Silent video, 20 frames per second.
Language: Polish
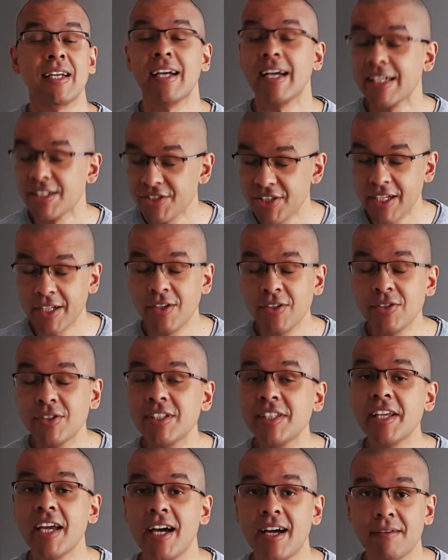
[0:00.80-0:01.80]
Każdego
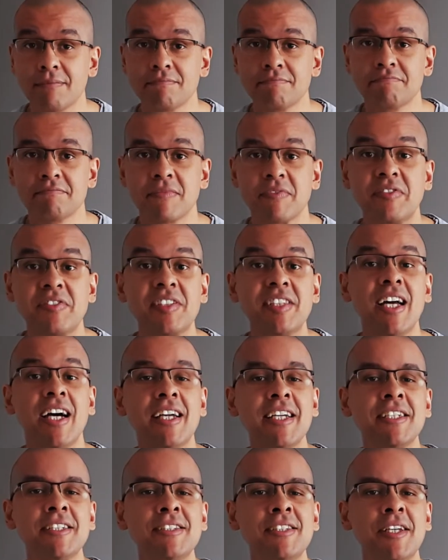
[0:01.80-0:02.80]
dnia
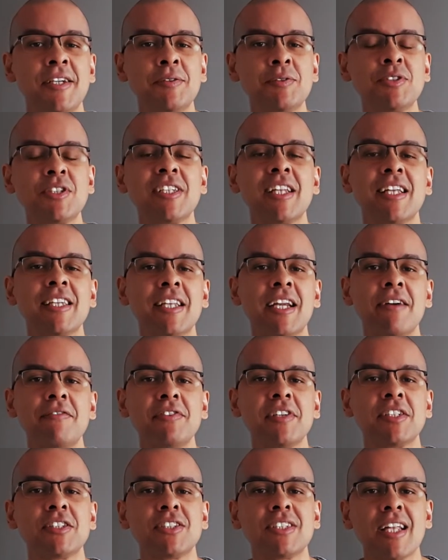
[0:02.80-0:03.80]
wydaje się, że
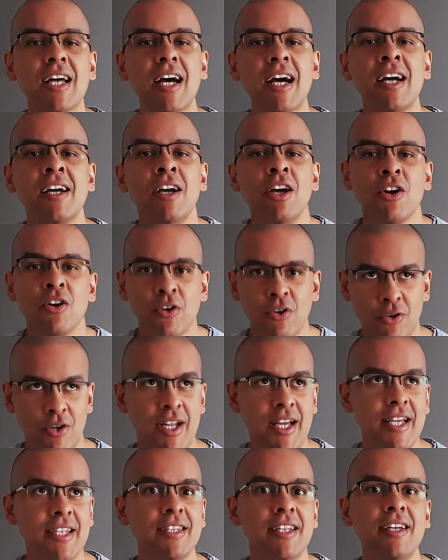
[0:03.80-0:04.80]
natrafiasz na
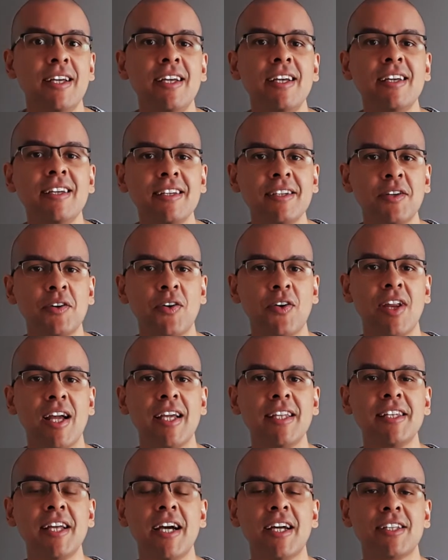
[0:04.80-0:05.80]
kolejny i
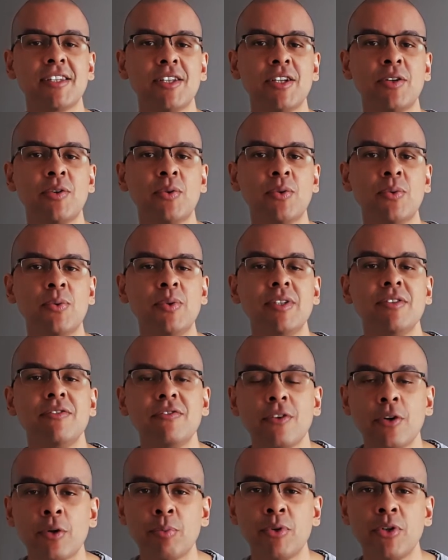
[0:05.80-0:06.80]
kolejny artykuł
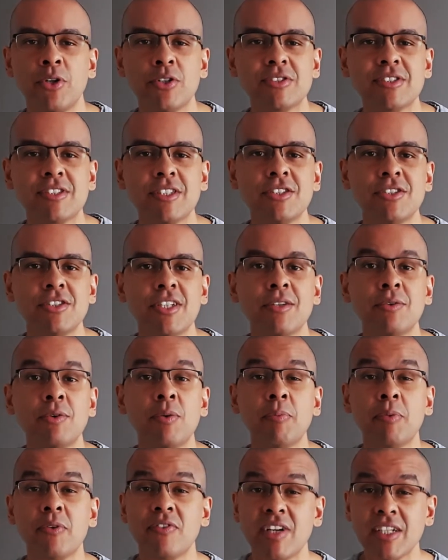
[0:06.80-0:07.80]
informujący cię
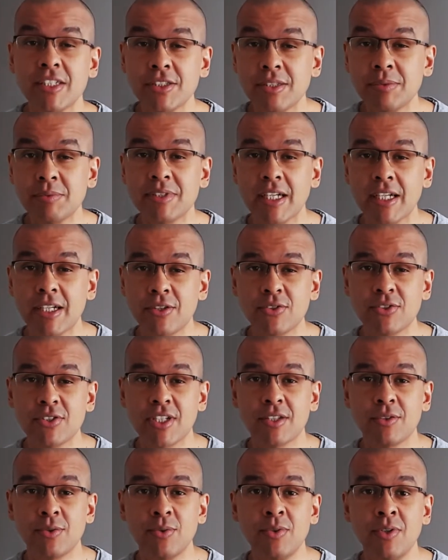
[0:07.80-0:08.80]
o poważnym
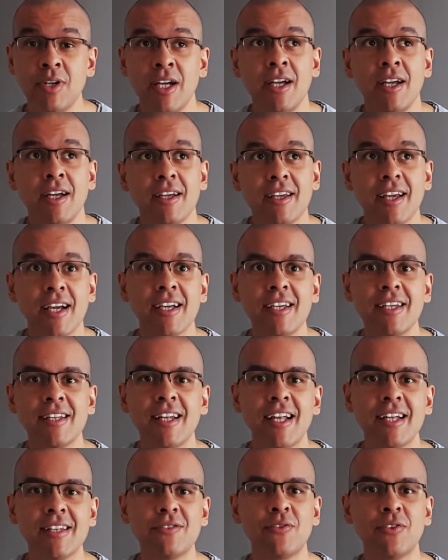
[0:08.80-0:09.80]
zagrożeniu, jakie
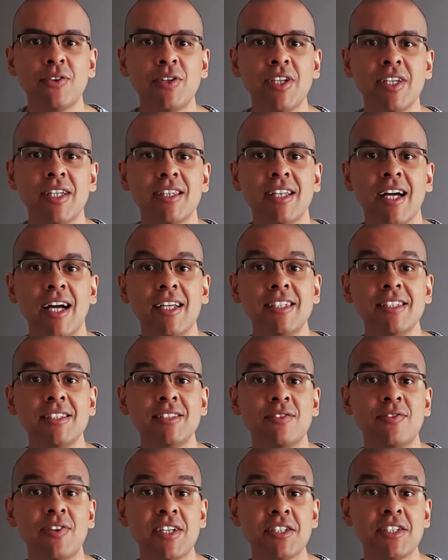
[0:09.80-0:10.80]
dla Twojej talii
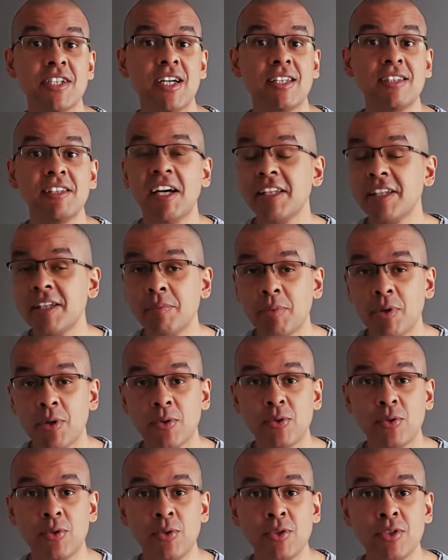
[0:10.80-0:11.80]
stwarza dany
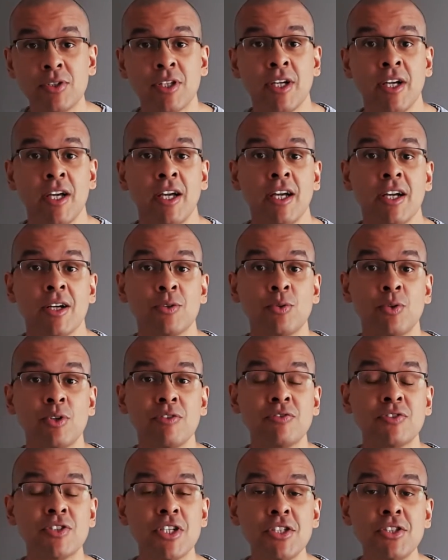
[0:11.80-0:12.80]
produkt,
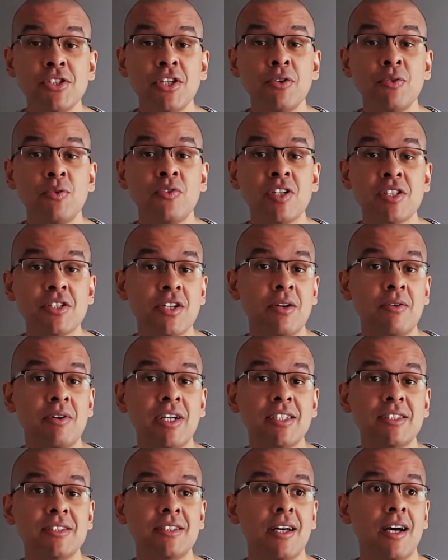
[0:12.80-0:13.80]
który wcześniej
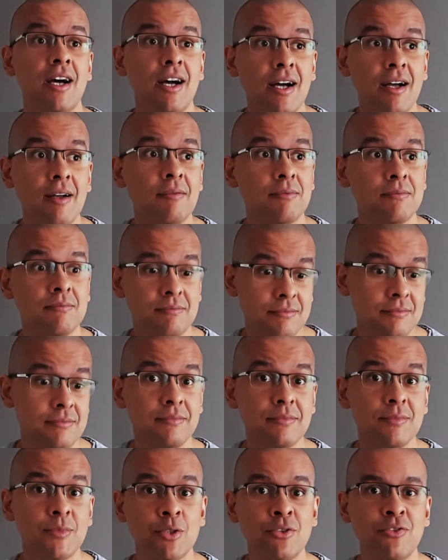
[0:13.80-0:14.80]
uważałaś za
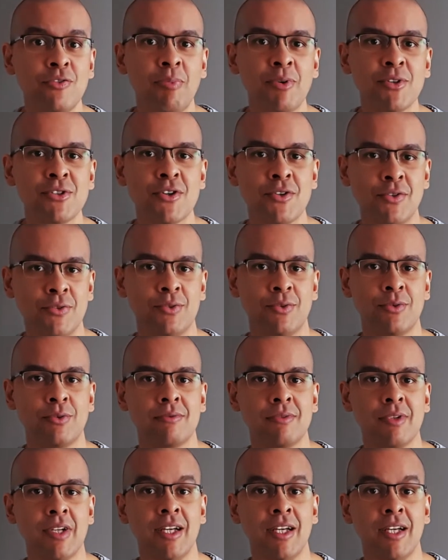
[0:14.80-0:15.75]
mm, dość w porządku.